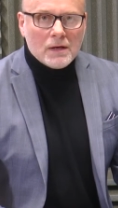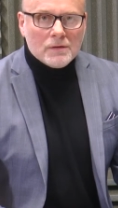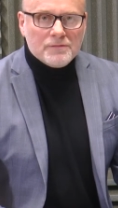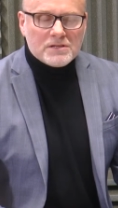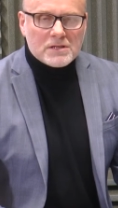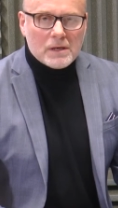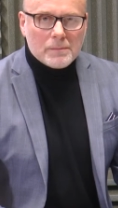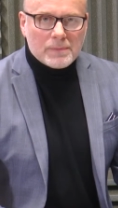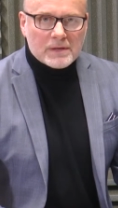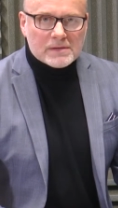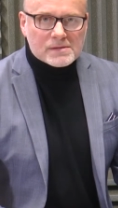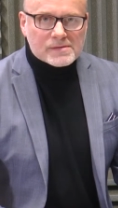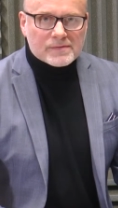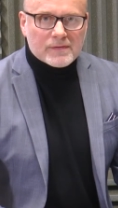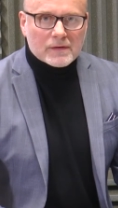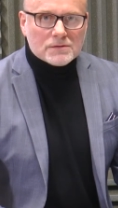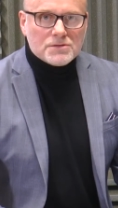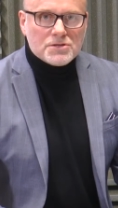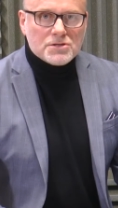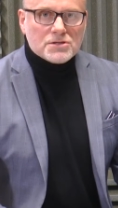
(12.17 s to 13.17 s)
Witam
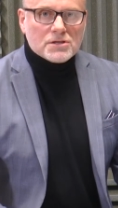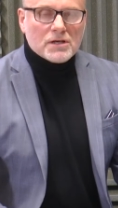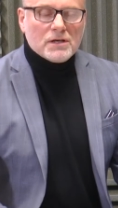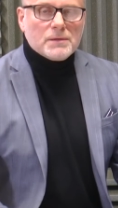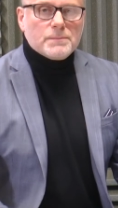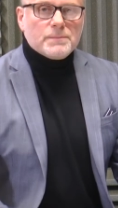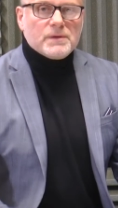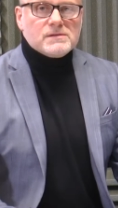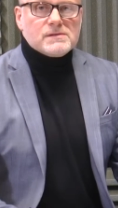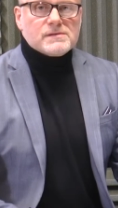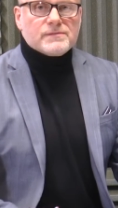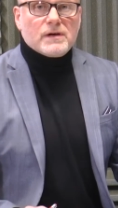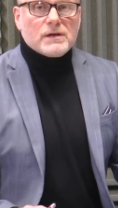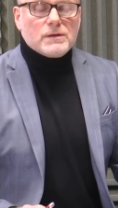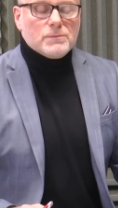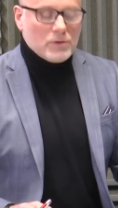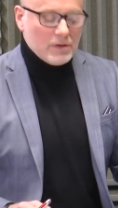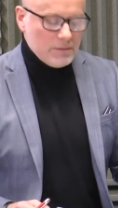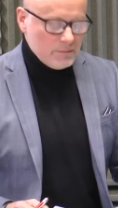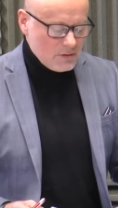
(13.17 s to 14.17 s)
Państwa. Dzisiaj Państwa
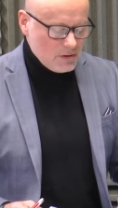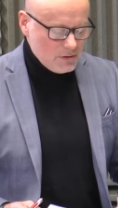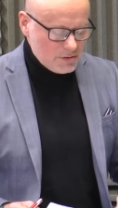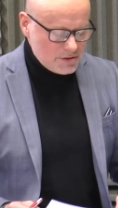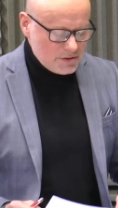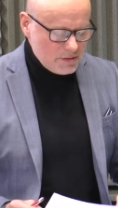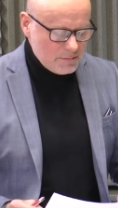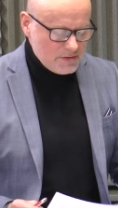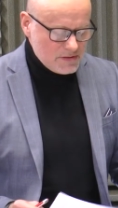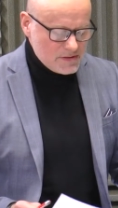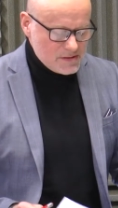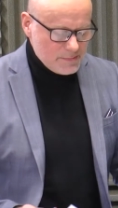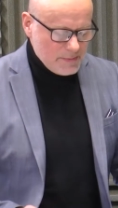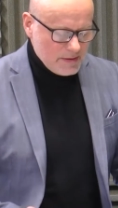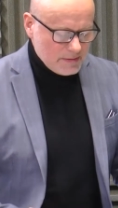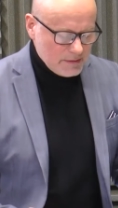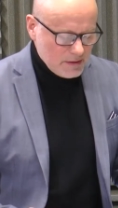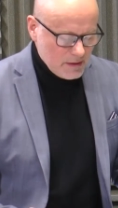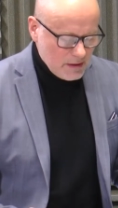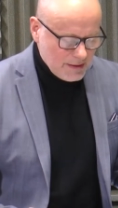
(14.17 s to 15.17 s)
i moim gościem jest
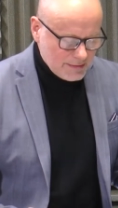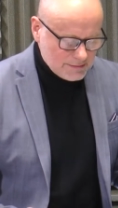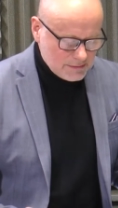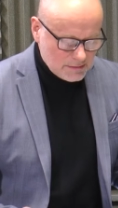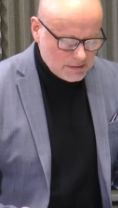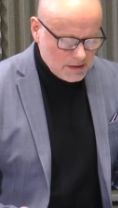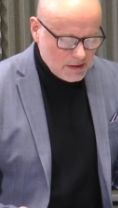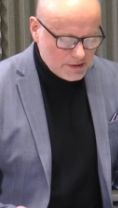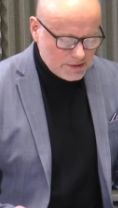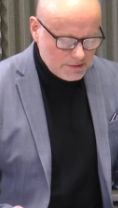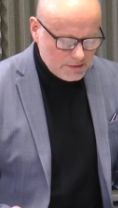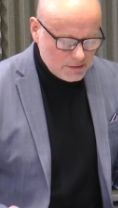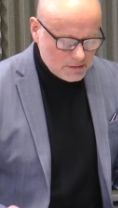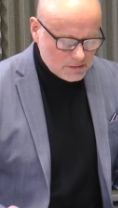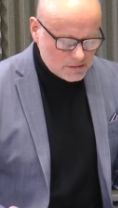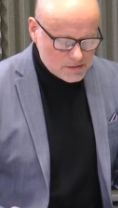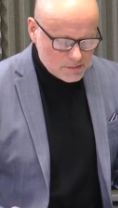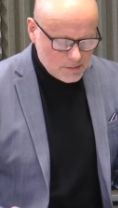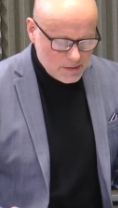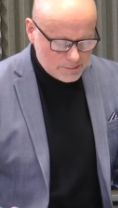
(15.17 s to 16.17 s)
Pani Anna Ring,
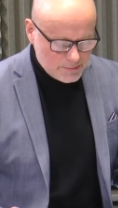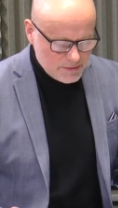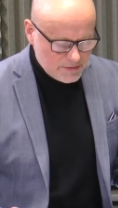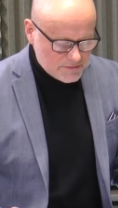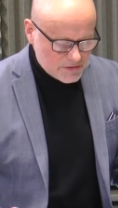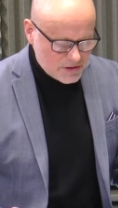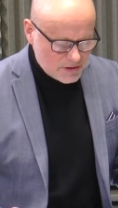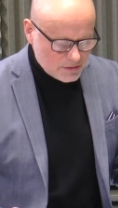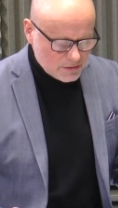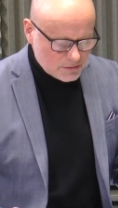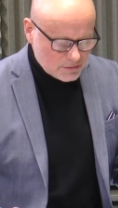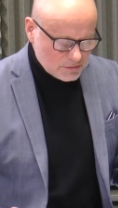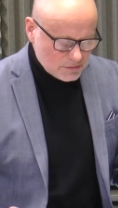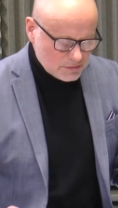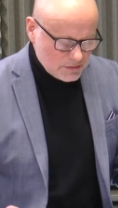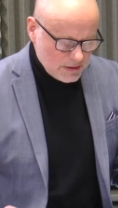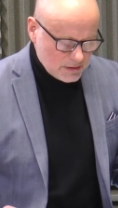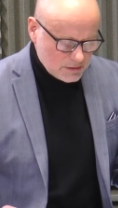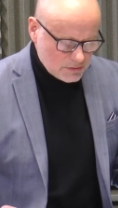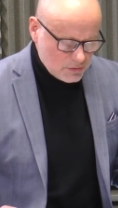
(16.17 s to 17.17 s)
osoba pierwszego
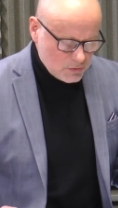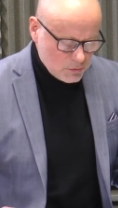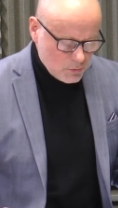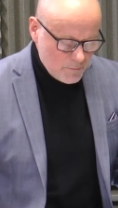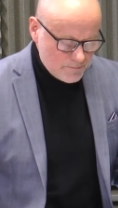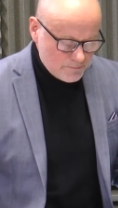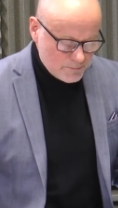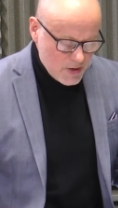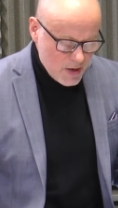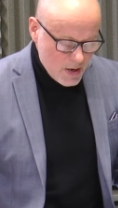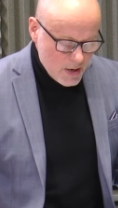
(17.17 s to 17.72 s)
kontaktu